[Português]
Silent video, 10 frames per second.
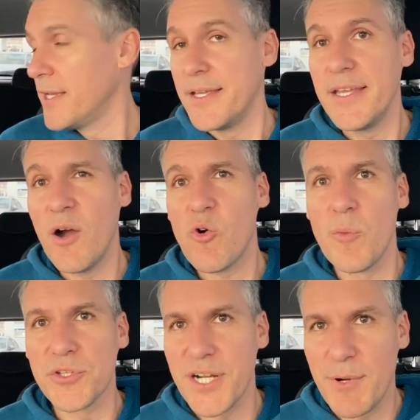E eu,
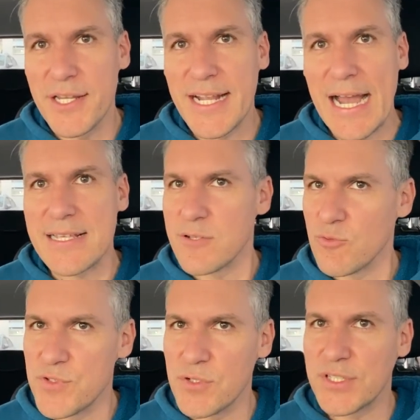como eu trabalho em casa, eu
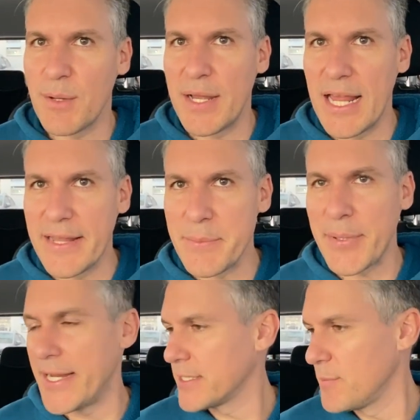consigo trabalhar lá da
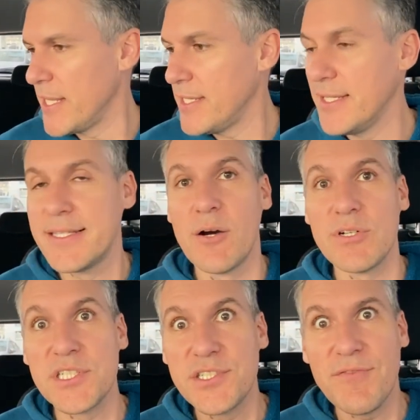praia também, então
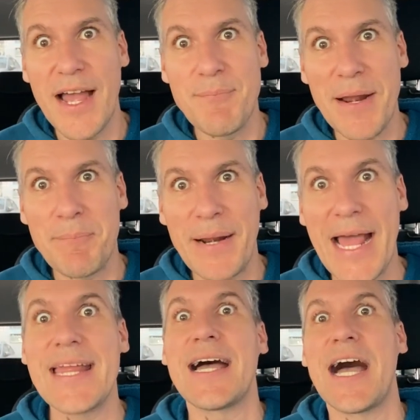a gente vai pra
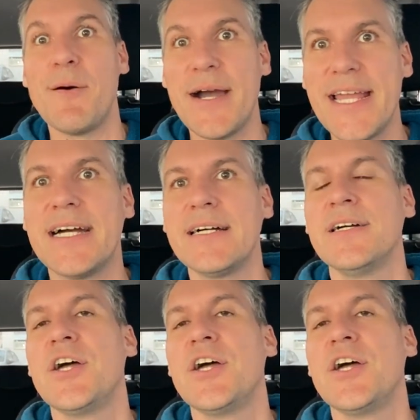praia amanhã.